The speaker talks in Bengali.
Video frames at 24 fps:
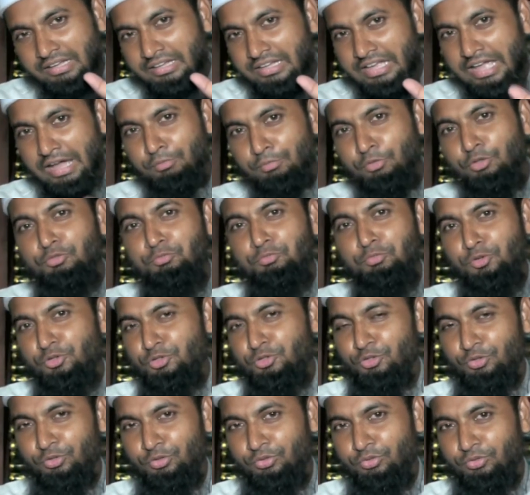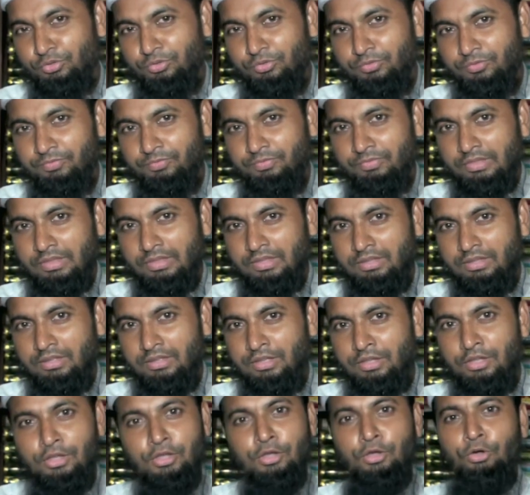কেয়ামত পর্যন্ত
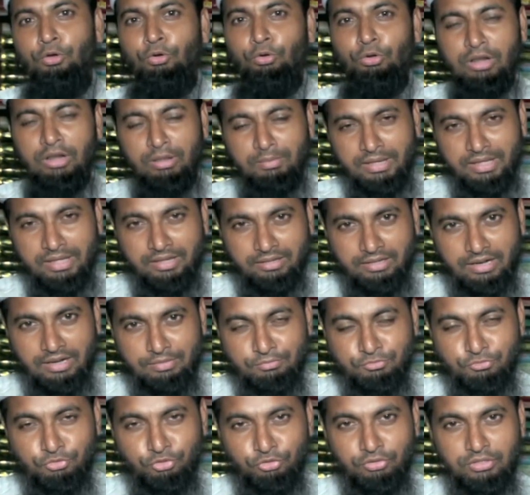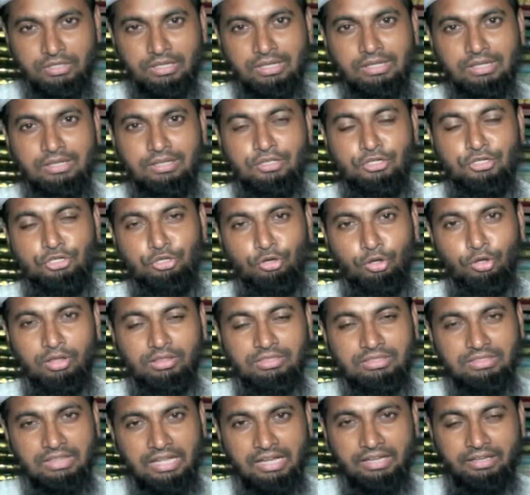ওলামা একরাম যদি সৎ
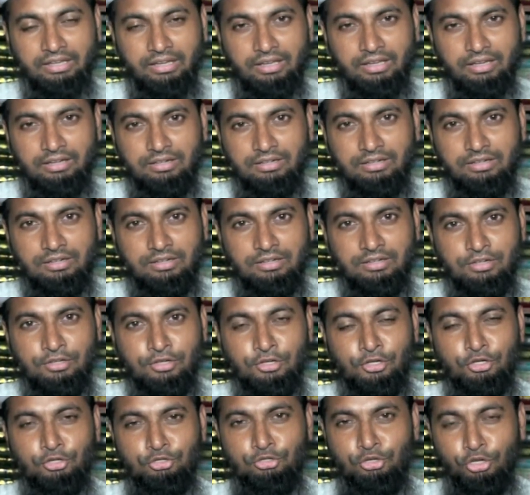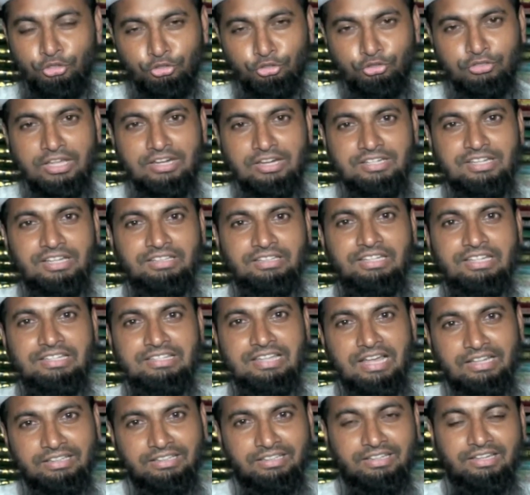থাকেন সততার সাথে
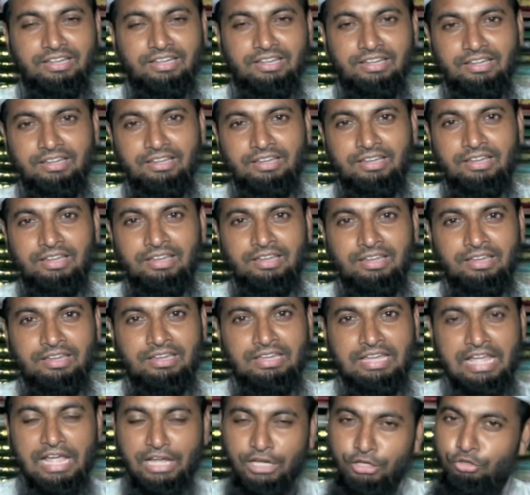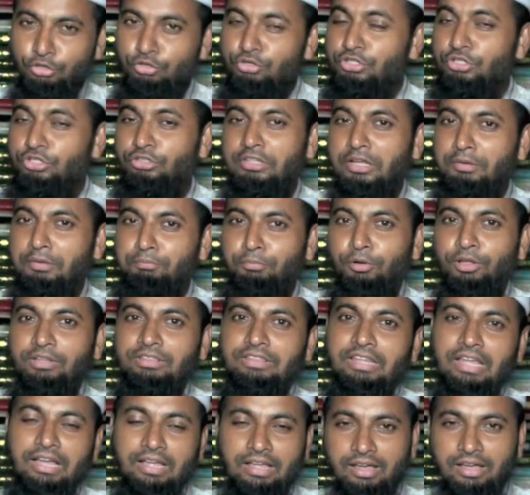জাতিকে একনিষ্ঠতার পথ
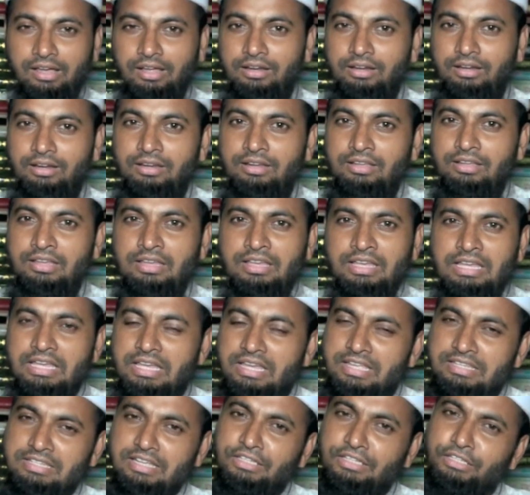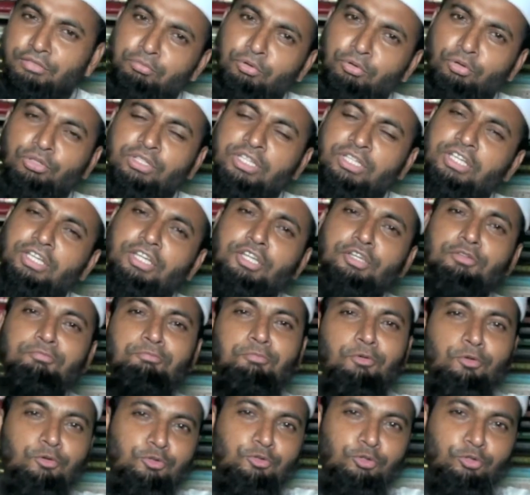দেখান এ জাতি বহুদিন
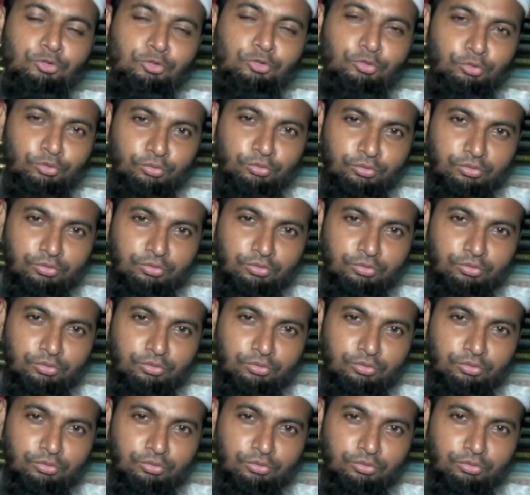পর্যন্ত